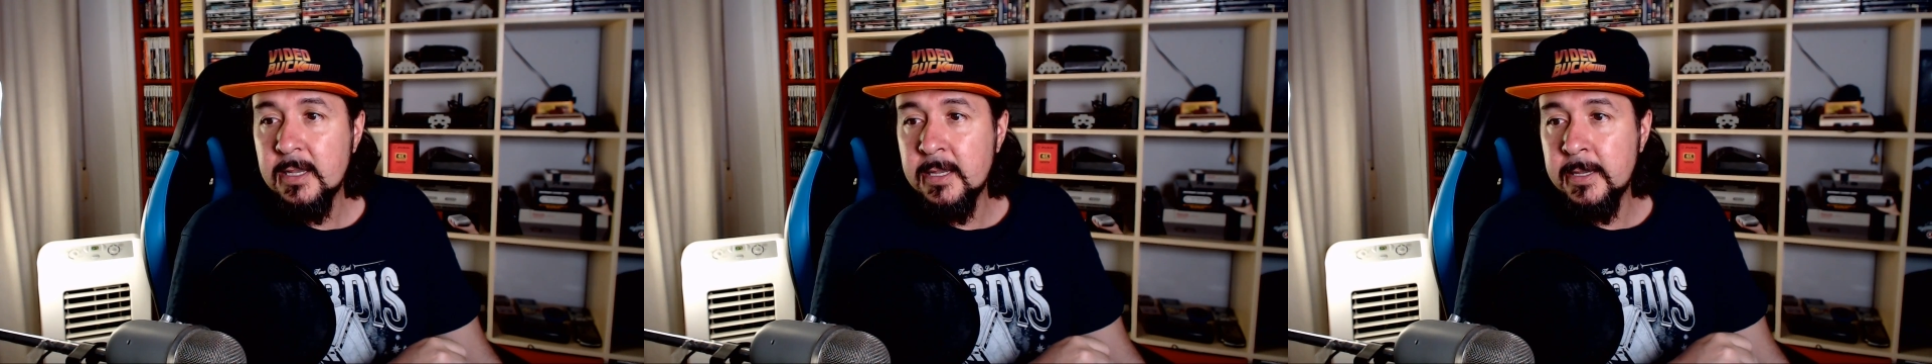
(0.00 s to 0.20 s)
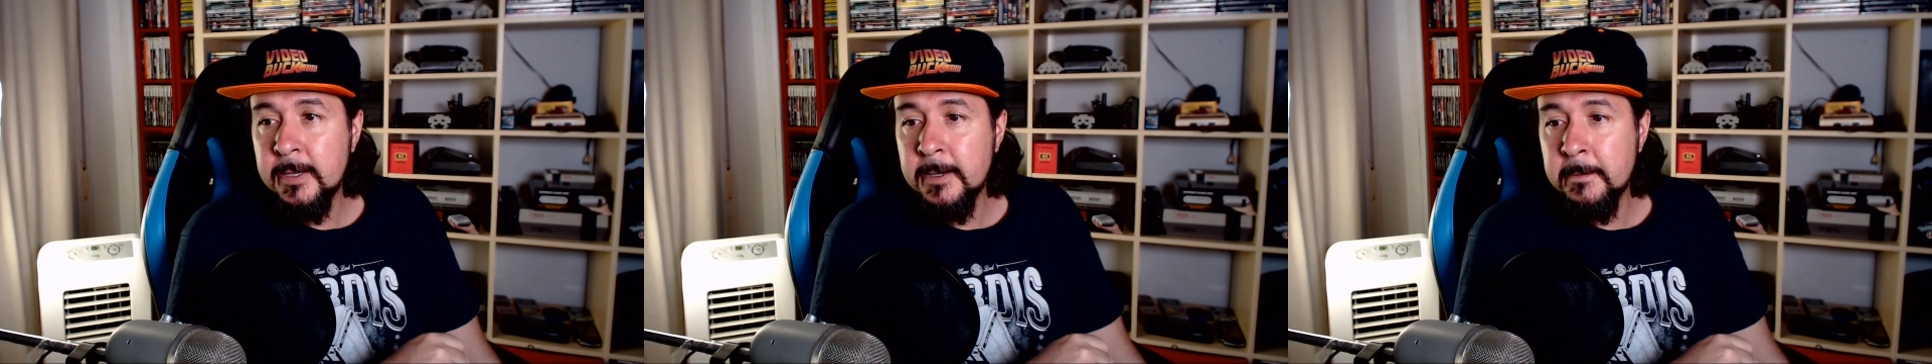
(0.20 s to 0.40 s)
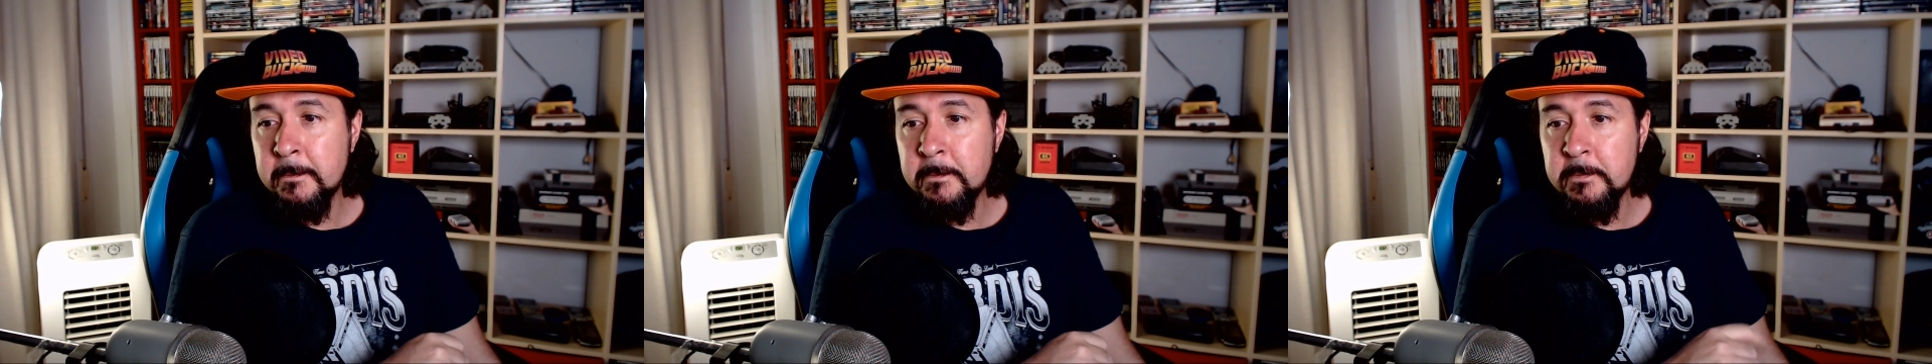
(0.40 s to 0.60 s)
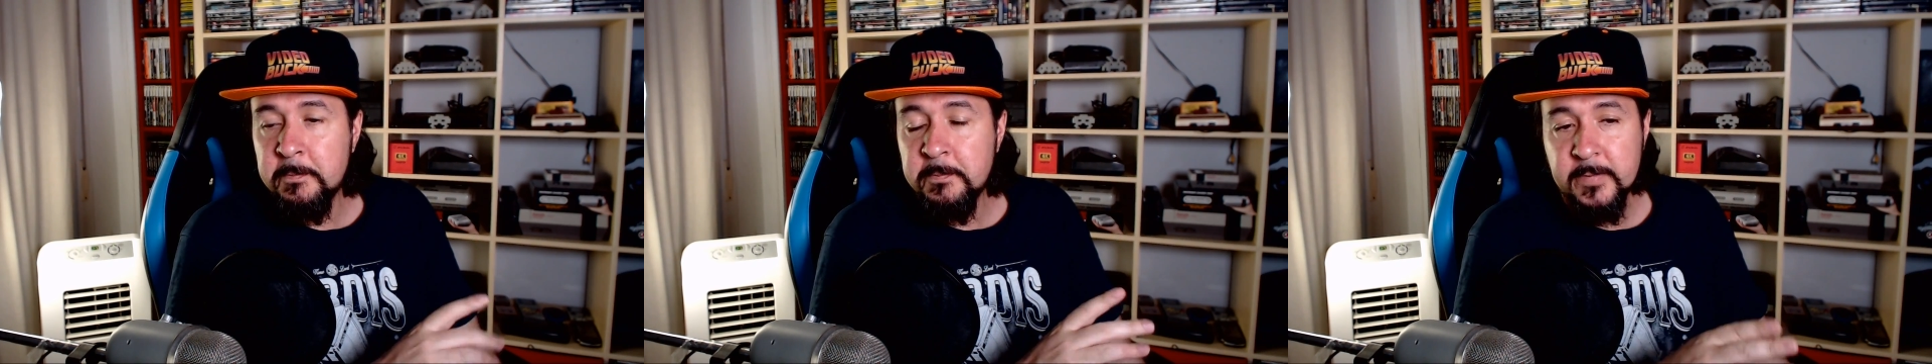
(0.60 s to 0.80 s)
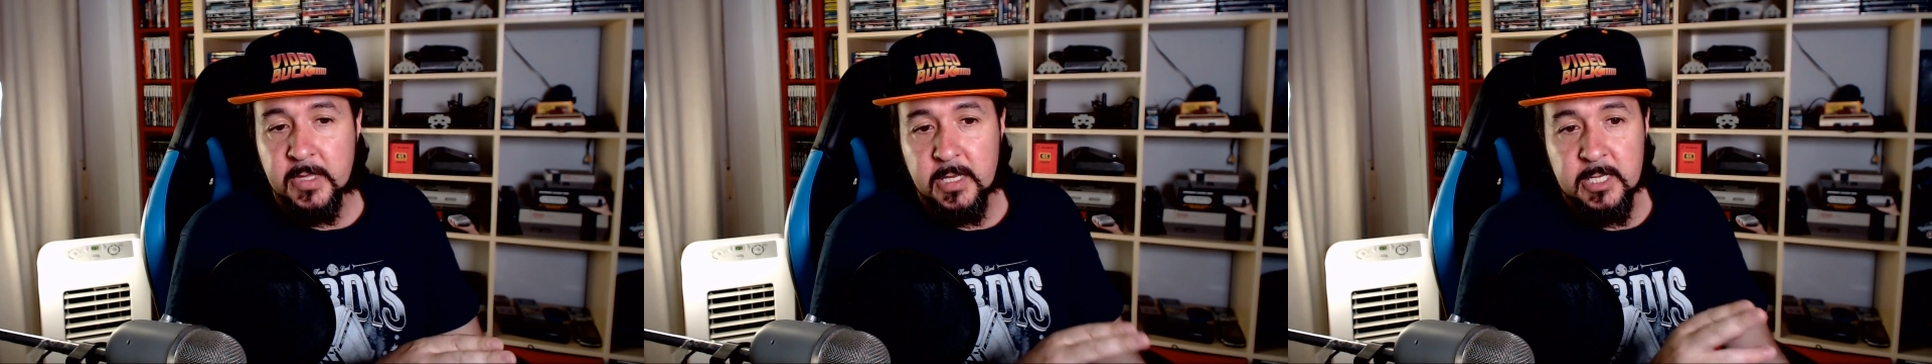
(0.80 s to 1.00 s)

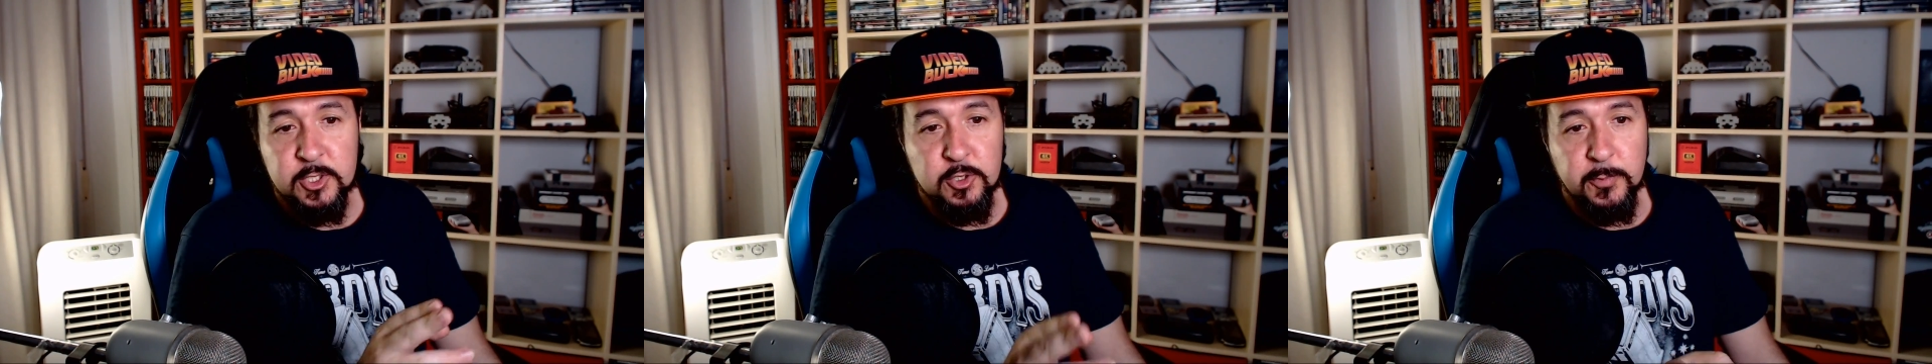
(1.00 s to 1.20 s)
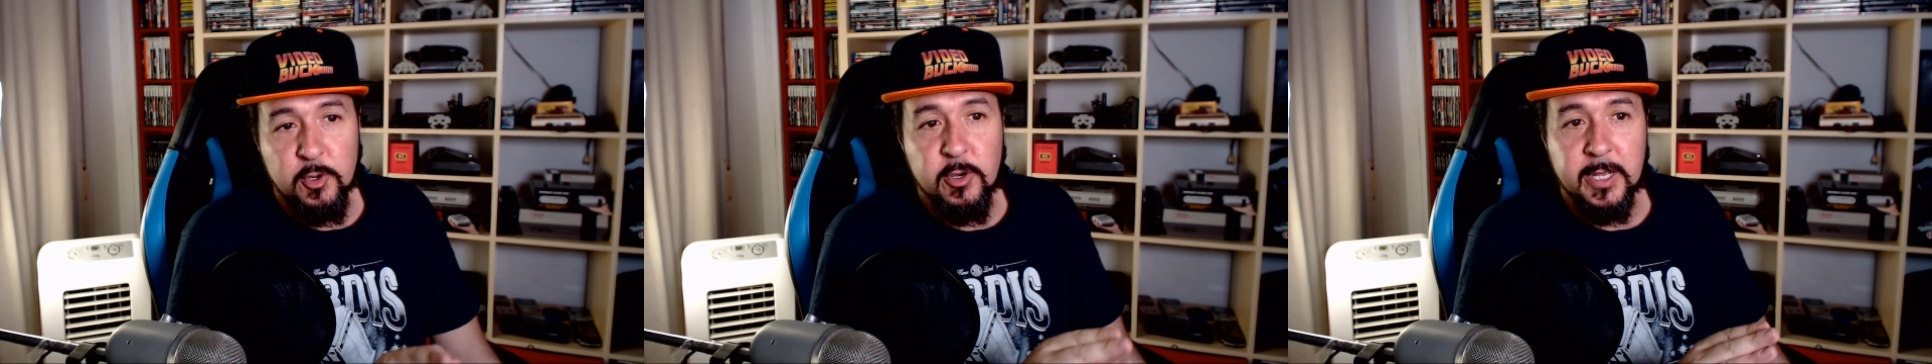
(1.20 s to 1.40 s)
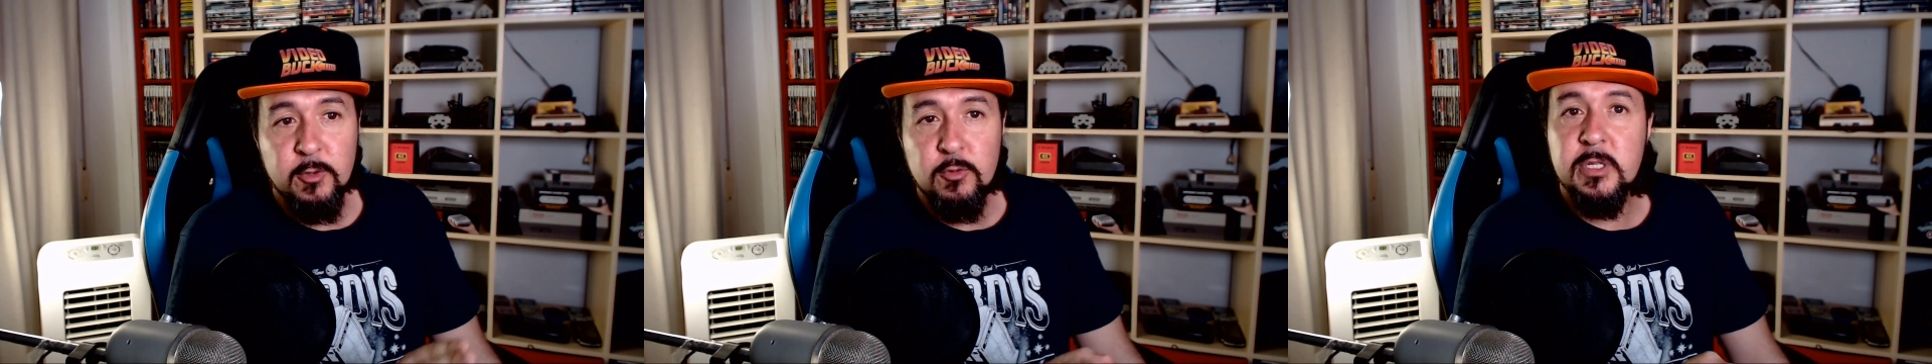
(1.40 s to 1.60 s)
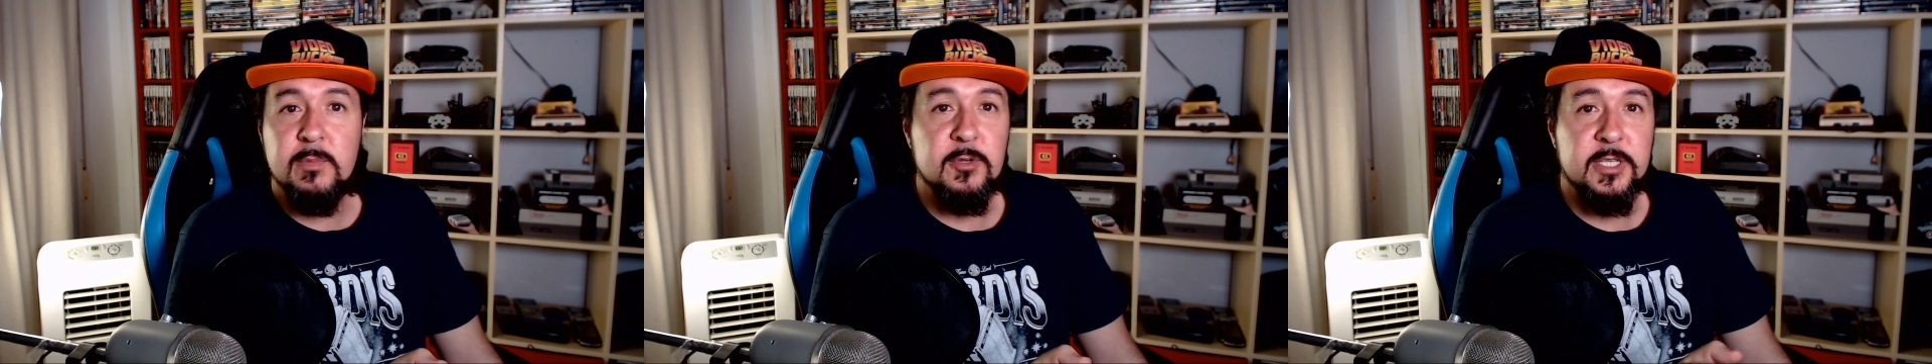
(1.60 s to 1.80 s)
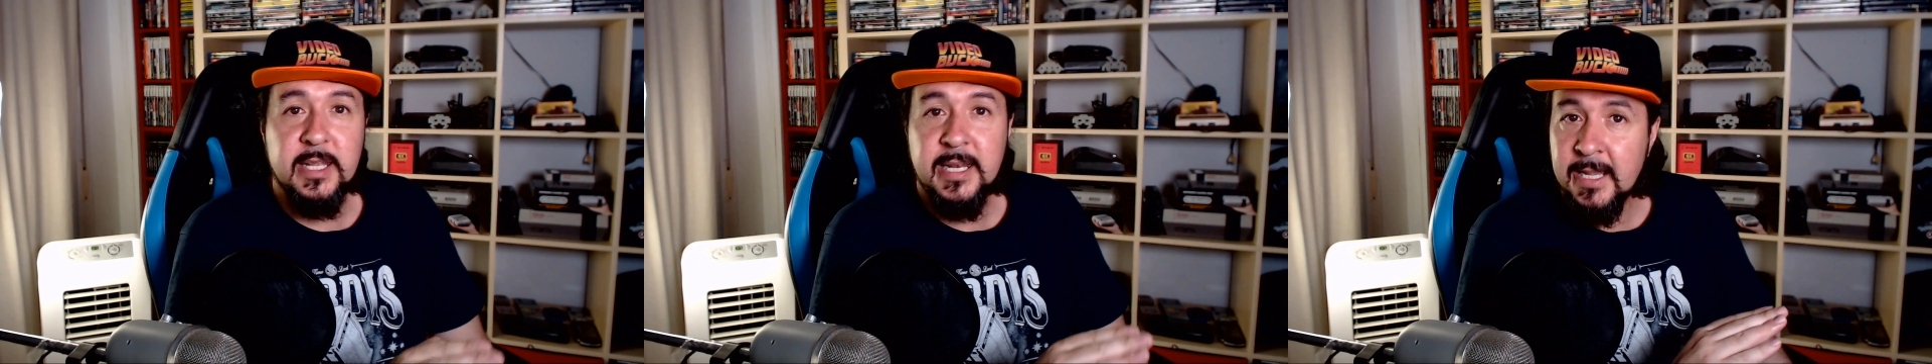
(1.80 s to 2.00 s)
Em, y supongo que el
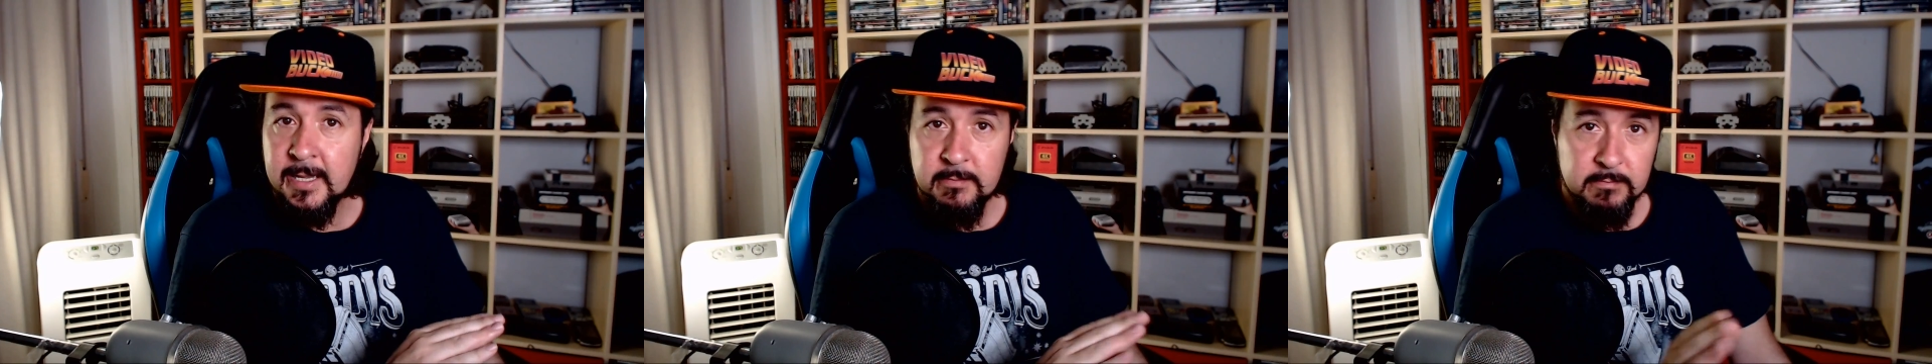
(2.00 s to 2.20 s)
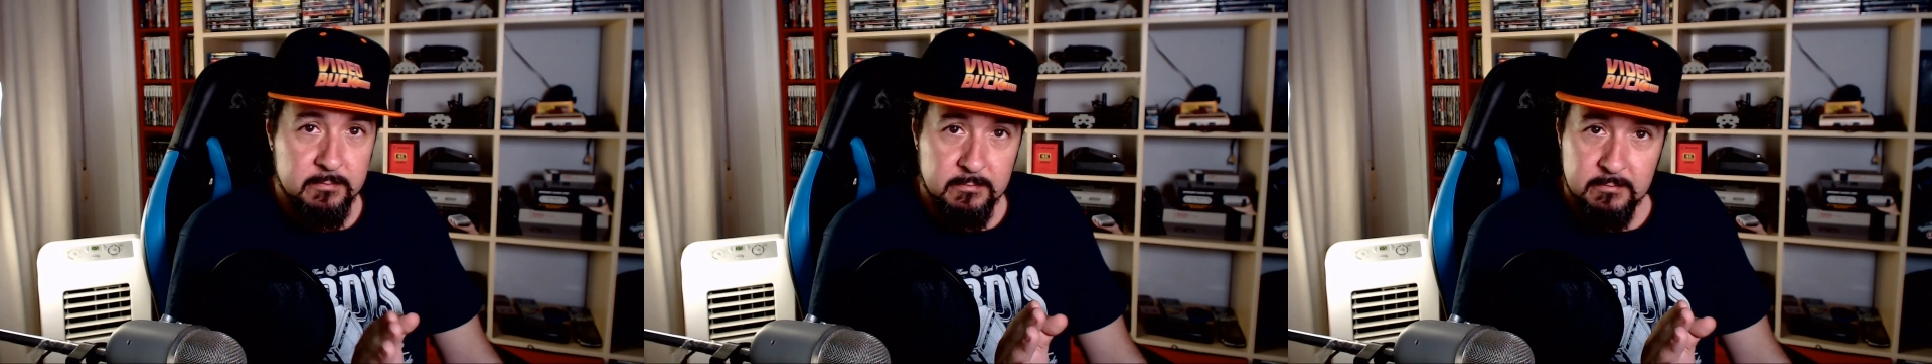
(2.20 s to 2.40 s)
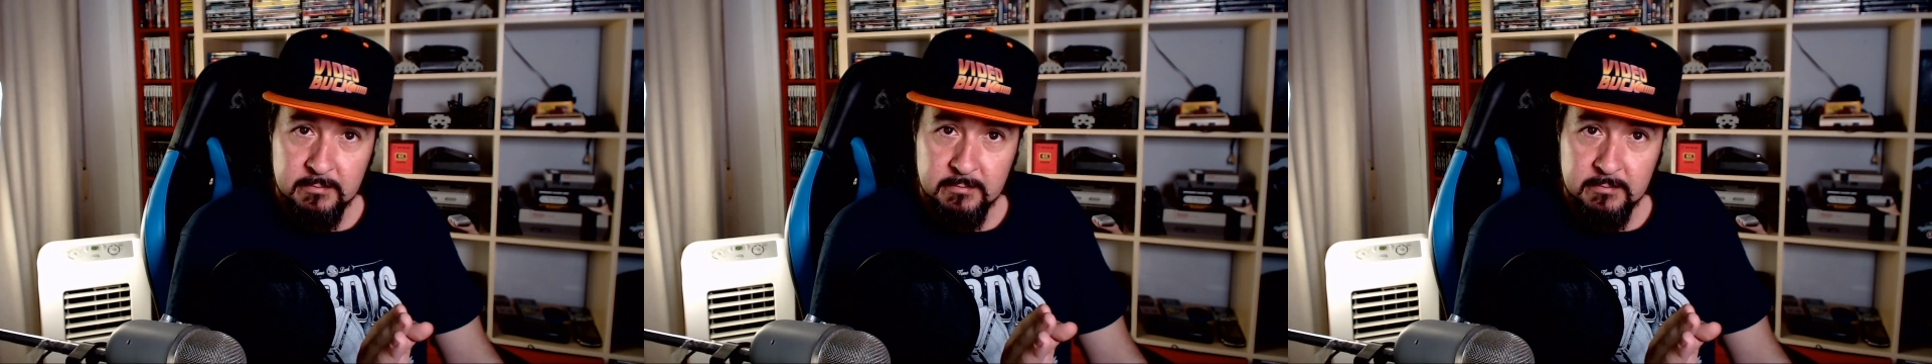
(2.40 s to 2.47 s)
último será,